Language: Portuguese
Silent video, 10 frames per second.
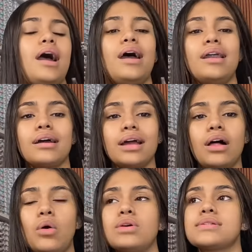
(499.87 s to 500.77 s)
era
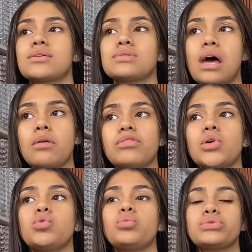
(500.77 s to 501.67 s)
aquela coisa que
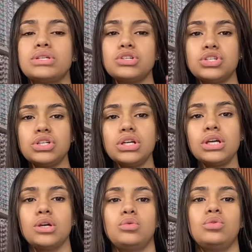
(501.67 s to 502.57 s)
usava o duplo
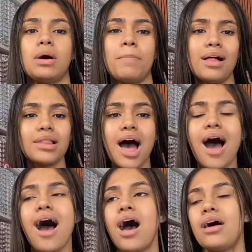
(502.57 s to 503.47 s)
sentido da
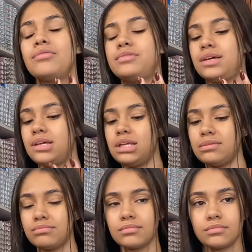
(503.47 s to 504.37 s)
palavra e
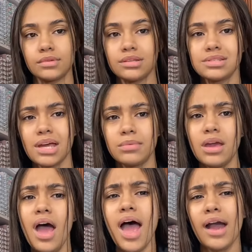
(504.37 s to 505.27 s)
Sabe?
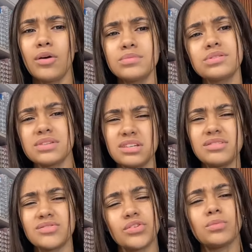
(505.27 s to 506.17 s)
É como se você
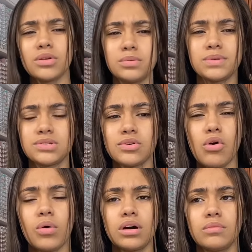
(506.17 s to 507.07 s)
estivesse falando mal da
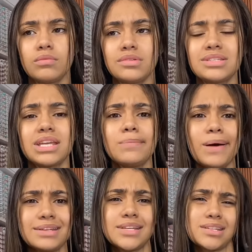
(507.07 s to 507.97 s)
pessoa, sem
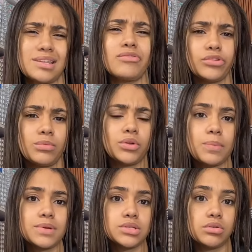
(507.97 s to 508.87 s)
parecer que você tá falando mal da
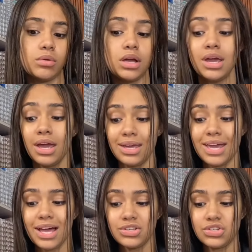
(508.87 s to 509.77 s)
pessoa.
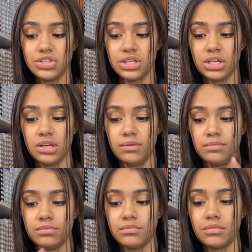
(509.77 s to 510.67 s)
E as
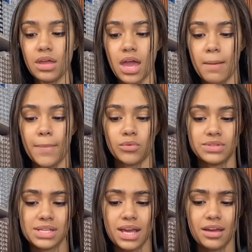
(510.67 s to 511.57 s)
de é, mal
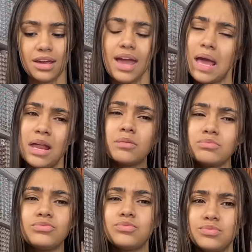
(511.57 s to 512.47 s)
dizer, era
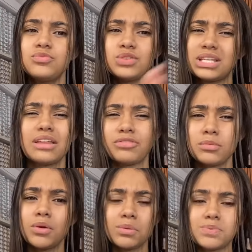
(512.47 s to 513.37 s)
você tá
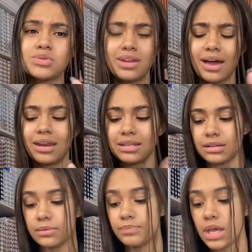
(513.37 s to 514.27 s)
falando mal da pessoa na cara dela.